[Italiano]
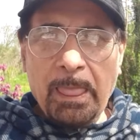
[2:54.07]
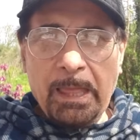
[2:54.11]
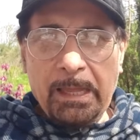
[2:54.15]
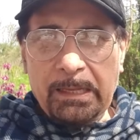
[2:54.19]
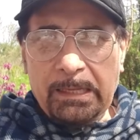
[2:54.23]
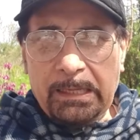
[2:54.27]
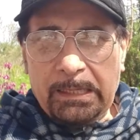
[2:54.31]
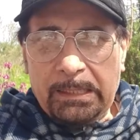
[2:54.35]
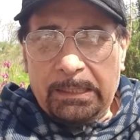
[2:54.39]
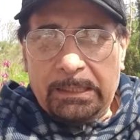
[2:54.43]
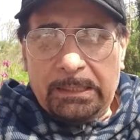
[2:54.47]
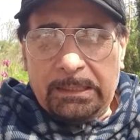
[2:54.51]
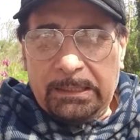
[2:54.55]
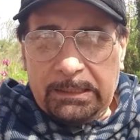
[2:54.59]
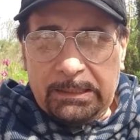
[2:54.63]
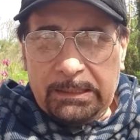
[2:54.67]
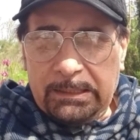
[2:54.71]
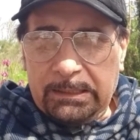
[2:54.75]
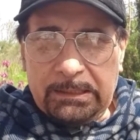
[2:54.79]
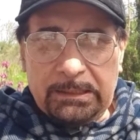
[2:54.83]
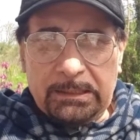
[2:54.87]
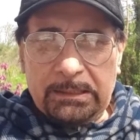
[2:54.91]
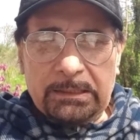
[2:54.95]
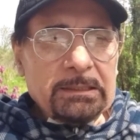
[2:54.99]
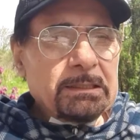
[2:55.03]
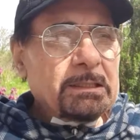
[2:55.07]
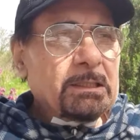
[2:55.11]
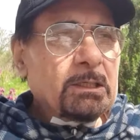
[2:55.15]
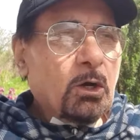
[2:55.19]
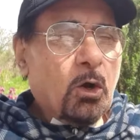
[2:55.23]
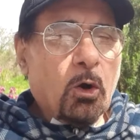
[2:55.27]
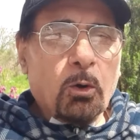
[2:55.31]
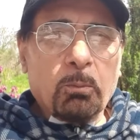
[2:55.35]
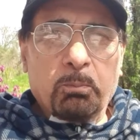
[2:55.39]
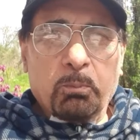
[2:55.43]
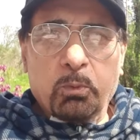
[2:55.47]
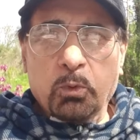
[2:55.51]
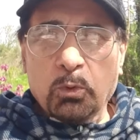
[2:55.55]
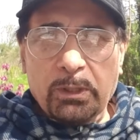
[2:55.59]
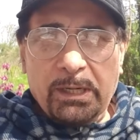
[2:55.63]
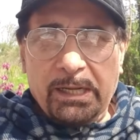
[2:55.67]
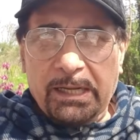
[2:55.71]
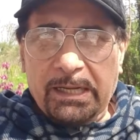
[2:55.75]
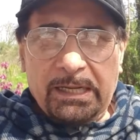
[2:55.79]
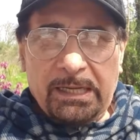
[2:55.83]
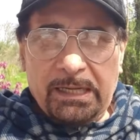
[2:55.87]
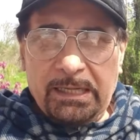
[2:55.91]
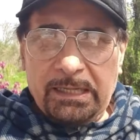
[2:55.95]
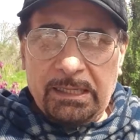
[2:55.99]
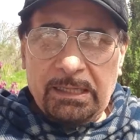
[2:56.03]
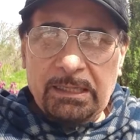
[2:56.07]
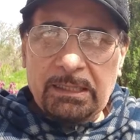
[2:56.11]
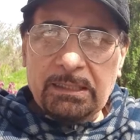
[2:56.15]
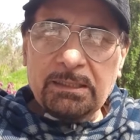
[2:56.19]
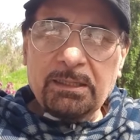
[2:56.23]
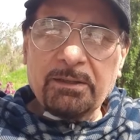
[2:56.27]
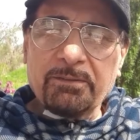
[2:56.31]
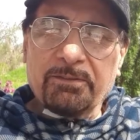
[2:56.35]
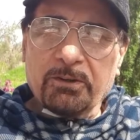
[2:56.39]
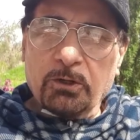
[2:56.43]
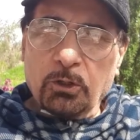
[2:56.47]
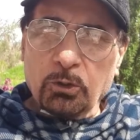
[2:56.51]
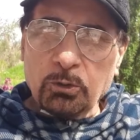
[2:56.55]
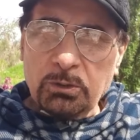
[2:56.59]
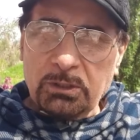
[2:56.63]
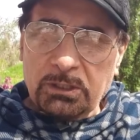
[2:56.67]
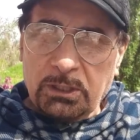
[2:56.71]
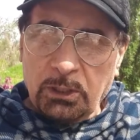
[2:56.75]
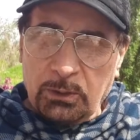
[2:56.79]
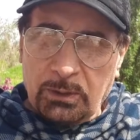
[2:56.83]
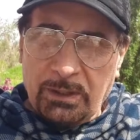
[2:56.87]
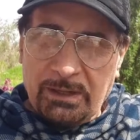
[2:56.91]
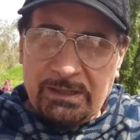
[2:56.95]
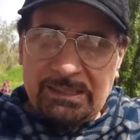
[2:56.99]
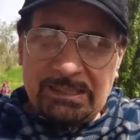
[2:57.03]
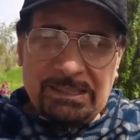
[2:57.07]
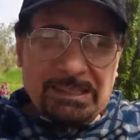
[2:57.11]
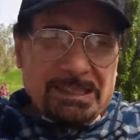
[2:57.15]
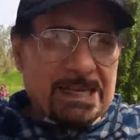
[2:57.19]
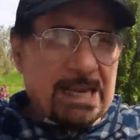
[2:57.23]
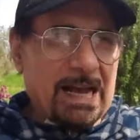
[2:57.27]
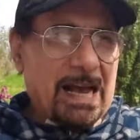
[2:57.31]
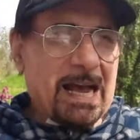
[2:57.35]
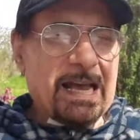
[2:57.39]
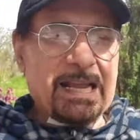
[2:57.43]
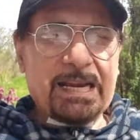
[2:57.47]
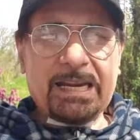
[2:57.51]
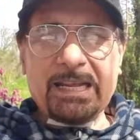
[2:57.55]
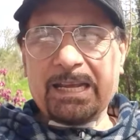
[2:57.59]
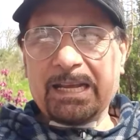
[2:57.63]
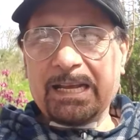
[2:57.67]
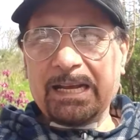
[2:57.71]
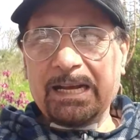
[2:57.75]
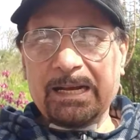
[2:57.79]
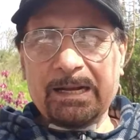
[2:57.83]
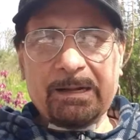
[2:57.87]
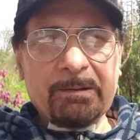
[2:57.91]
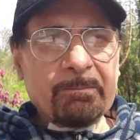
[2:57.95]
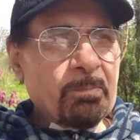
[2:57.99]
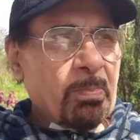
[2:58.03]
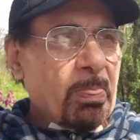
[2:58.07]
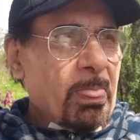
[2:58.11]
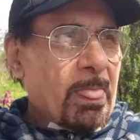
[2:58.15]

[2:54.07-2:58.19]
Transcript: eh, oppure di fronte a una discarica